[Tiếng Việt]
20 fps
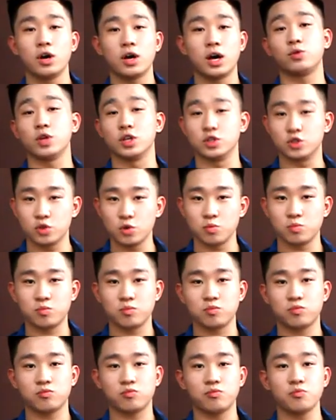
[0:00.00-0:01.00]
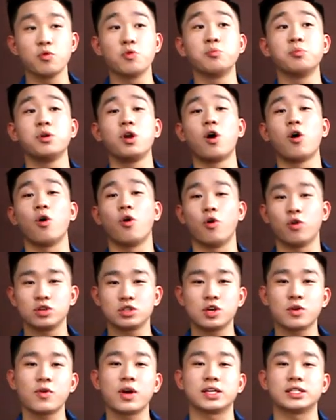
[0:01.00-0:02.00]
tuyển dụng bùng nổ
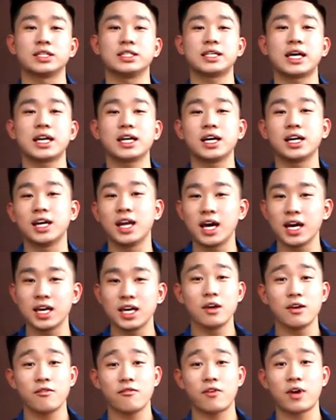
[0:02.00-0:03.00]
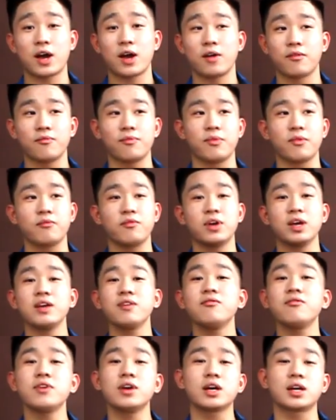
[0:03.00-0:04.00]
trong khoảng thời gian gần đây, và với cái
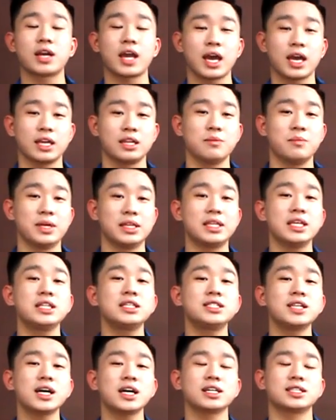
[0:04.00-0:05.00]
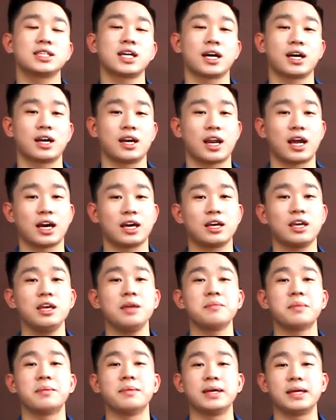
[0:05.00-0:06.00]
việc này thì mình tin chắc rằng là khi
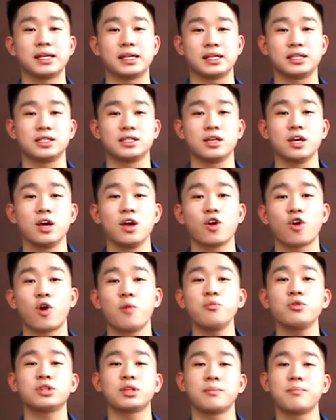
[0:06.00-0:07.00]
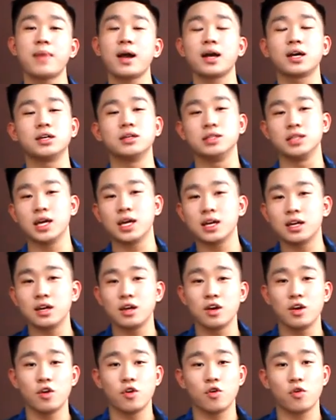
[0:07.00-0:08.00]
mà mình có một tấm bằng cử nhân
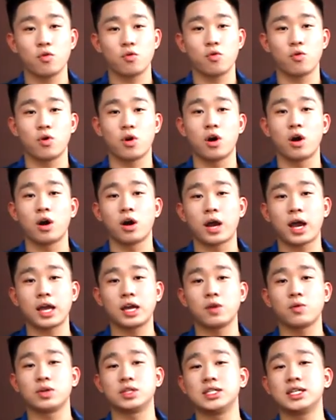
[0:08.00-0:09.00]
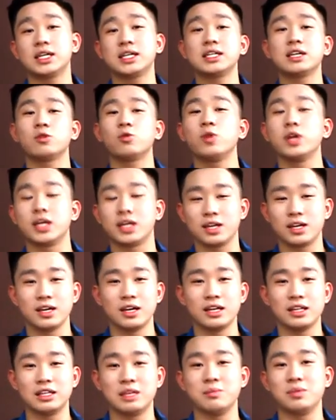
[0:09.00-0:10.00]
của ngành quản trị khách sạn du lịch
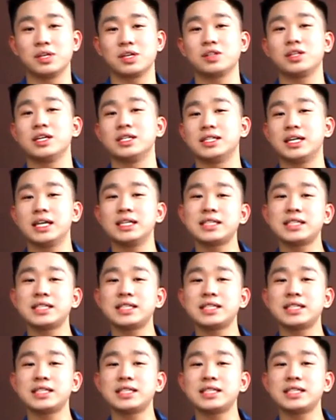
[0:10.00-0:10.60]
thì mình có thể dễ